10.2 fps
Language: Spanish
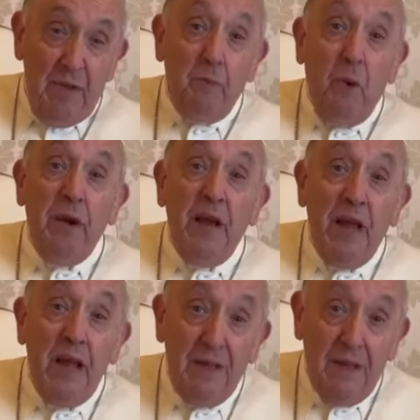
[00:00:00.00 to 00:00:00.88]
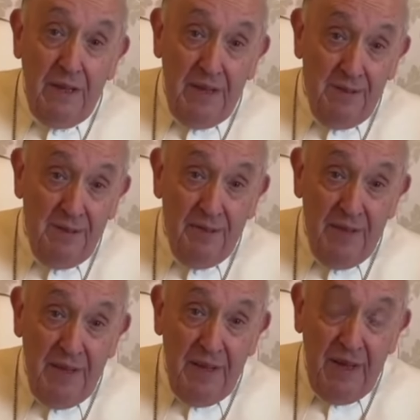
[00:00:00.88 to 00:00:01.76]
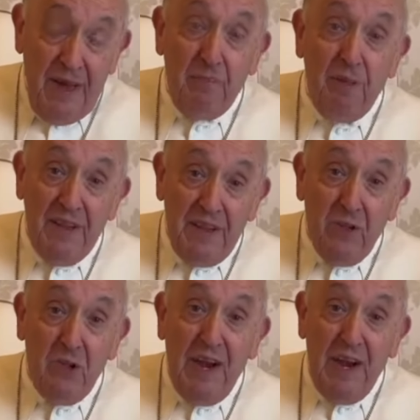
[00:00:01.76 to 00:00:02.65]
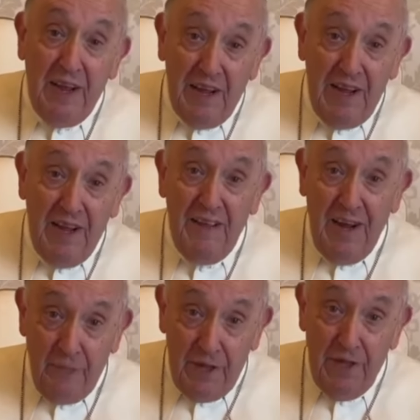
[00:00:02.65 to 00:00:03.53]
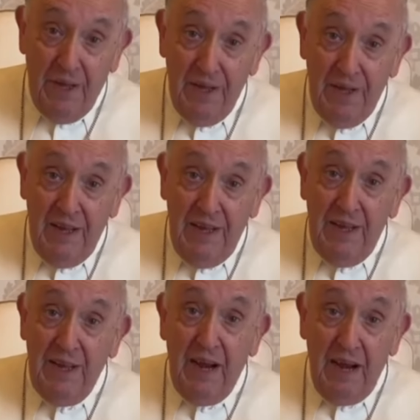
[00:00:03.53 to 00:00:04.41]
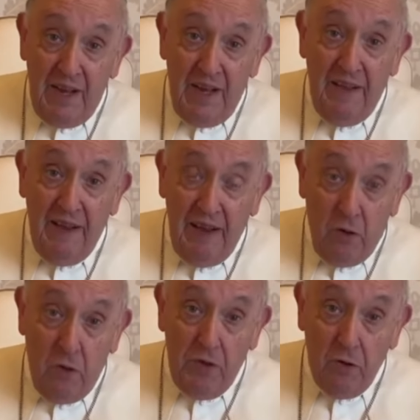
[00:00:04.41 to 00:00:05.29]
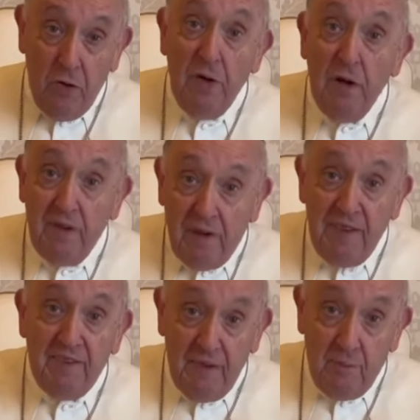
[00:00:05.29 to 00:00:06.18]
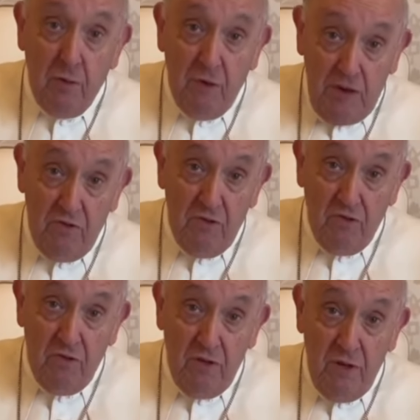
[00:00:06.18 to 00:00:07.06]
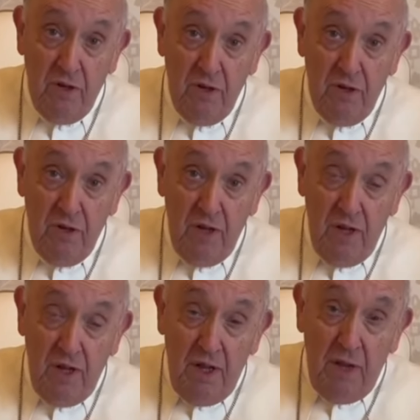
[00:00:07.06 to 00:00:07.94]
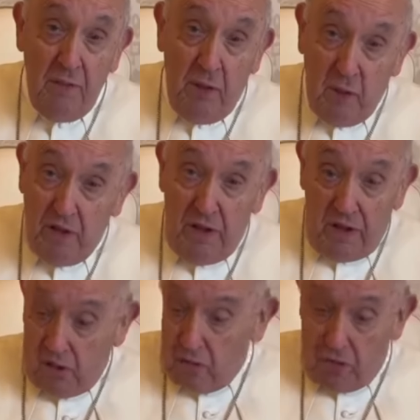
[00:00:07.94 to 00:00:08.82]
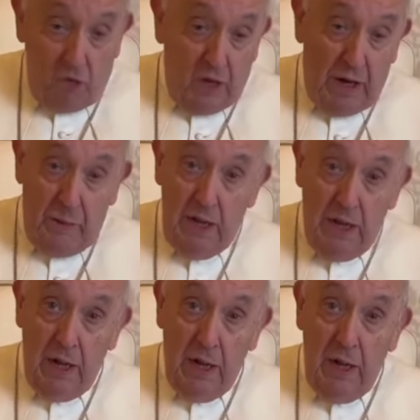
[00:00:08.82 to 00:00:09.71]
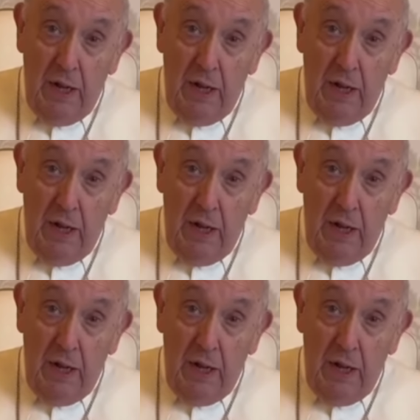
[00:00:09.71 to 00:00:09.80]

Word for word: Pobre gente, han perdido la alegría de la vida y la alegría del encuentro. Recen por ellos. Pero ustedes con toda la vida,